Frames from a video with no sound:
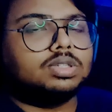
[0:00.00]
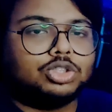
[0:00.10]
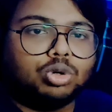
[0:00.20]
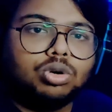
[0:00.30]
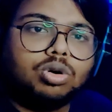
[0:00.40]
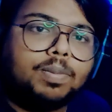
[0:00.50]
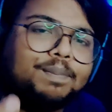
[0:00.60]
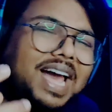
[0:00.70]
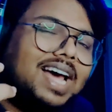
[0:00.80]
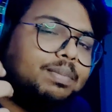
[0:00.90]
जो लोग
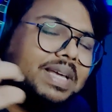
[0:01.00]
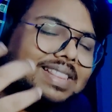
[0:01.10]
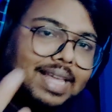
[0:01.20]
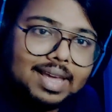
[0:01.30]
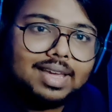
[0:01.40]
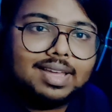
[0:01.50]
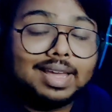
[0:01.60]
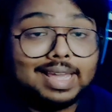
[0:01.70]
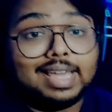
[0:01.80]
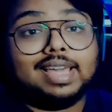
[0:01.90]
प्यार में थे
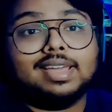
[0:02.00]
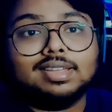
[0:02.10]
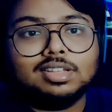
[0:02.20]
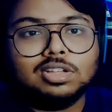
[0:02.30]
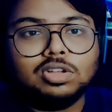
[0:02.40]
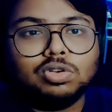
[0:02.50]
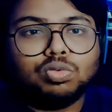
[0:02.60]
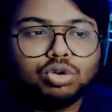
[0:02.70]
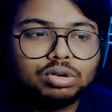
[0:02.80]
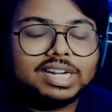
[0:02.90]
हैं
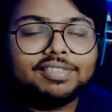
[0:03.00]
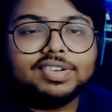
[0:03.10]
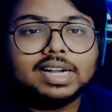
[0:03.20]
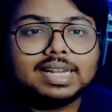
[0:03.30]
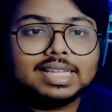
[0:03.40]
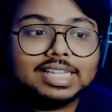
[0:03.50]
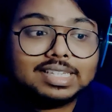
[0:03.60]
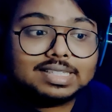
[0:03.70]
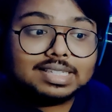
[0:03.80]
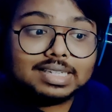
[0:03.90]
वो लोग डेफिनेटली
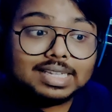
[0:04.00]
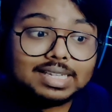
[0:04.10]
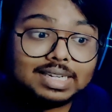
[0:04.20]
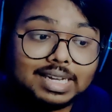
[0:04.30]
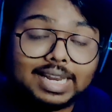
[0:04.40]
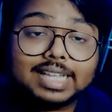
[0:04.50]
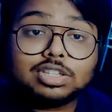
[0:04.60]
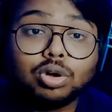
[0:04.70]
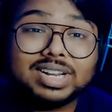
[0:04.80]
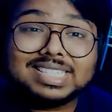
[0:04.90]
इस
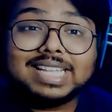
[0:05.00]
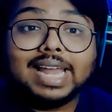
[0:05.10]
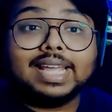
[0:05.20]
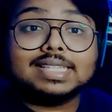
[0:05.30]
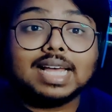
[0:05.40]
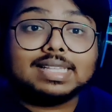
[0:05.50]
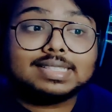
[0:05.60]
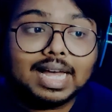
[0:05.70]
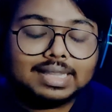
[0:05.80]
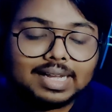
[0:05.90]
लिरिक्स और इस गाने के साथ
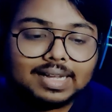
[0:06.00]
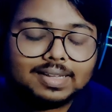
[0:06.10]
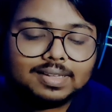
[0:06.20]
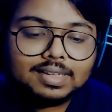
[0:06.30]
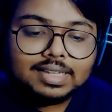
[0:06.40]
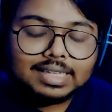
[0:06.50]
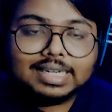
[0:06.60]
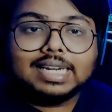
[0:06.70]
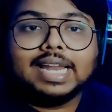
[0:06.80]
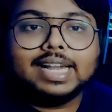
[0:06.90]
ज़्यादा
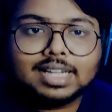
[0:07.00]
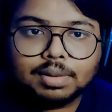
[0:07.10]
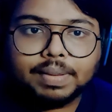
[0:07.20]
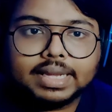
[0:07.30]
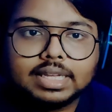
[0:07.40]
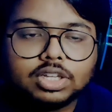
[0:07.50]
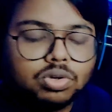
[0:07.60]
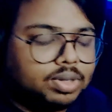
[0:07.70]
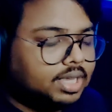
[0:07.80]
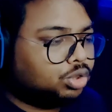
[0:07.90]
रिलेट कर पाएंगे
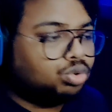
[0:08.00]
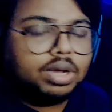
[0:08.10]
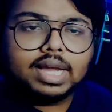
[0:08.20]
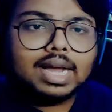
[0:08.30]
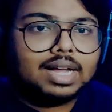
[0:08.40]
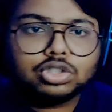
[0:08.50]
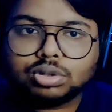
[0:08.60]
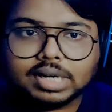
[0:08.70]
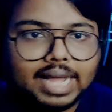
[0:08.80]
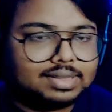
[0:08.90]
क्योंकि तू है कहाँ
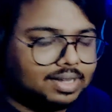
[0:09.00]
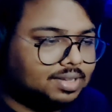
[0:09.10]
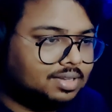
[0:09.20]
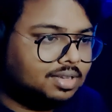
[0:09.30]
जो ट्रैक था